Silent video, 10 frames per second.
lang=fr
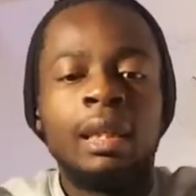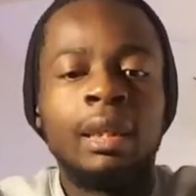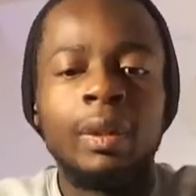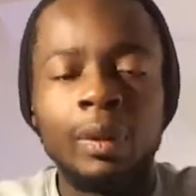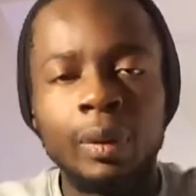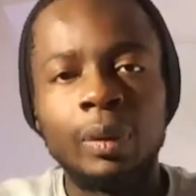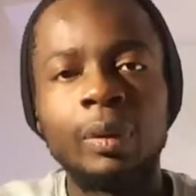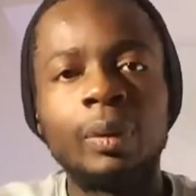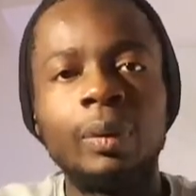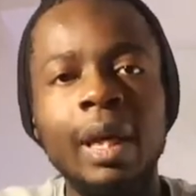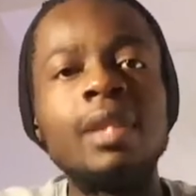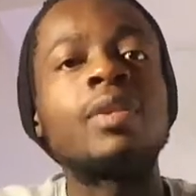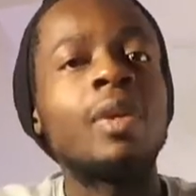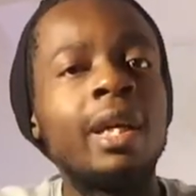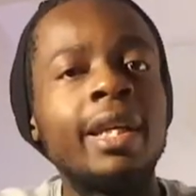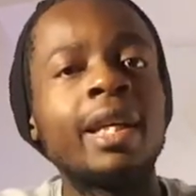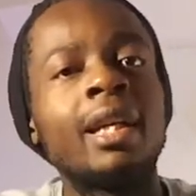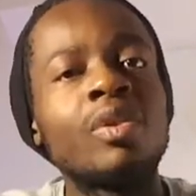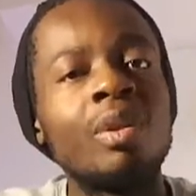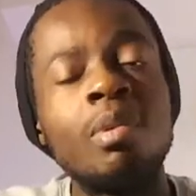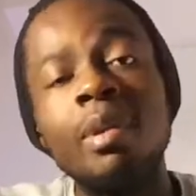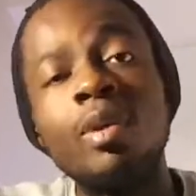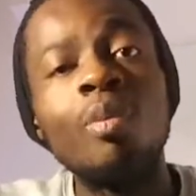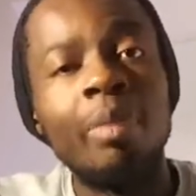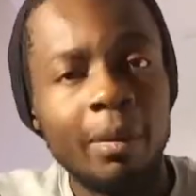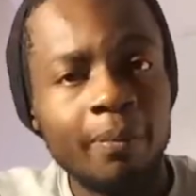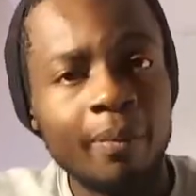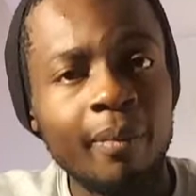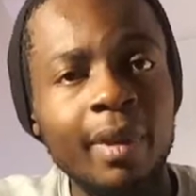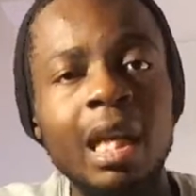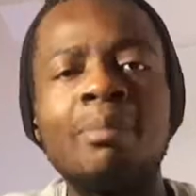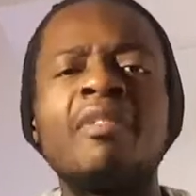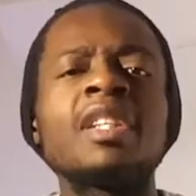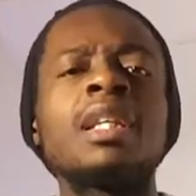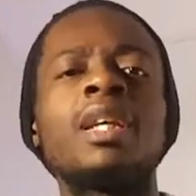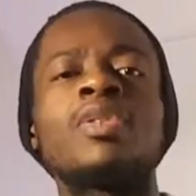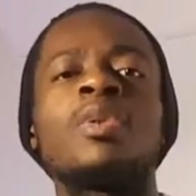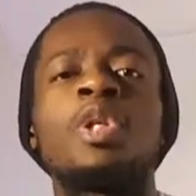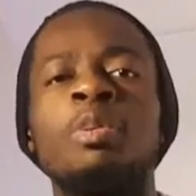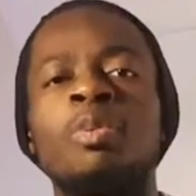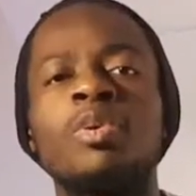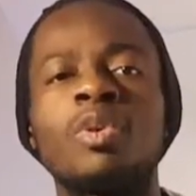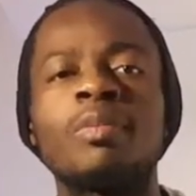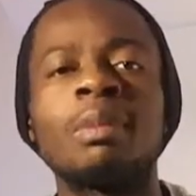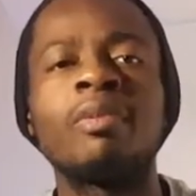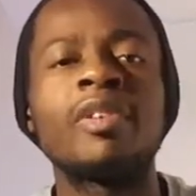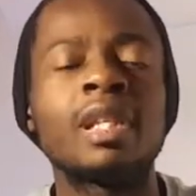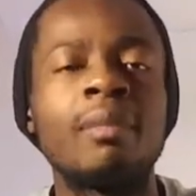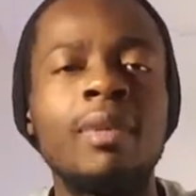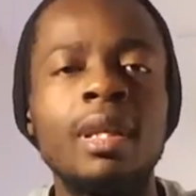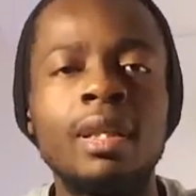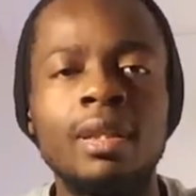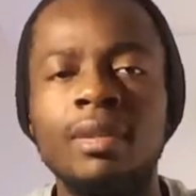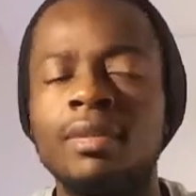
Euh, est-ce que la réincarnation est biblique ou pas Et parfois, ces questions que je pose comme ça peut sembler